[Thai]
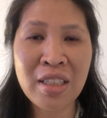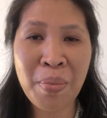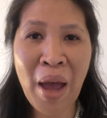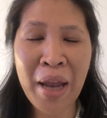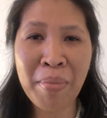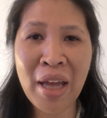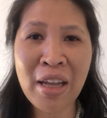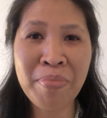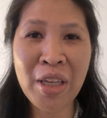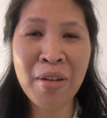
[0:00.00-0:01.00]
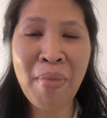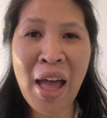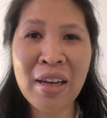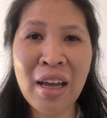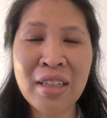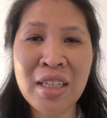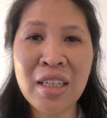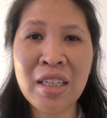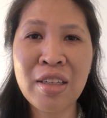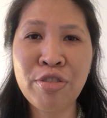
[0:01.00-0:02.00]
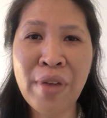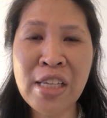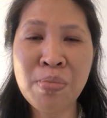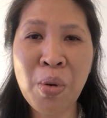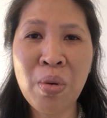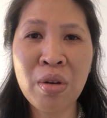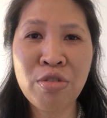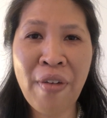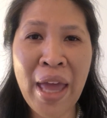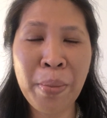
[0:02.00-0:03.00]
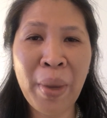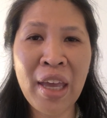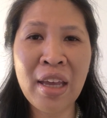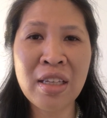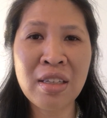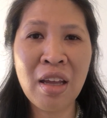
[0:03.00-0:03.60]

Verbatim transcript: ที่ผ่านมาทำเยอะมากนะคะที่ Facebook Fan Page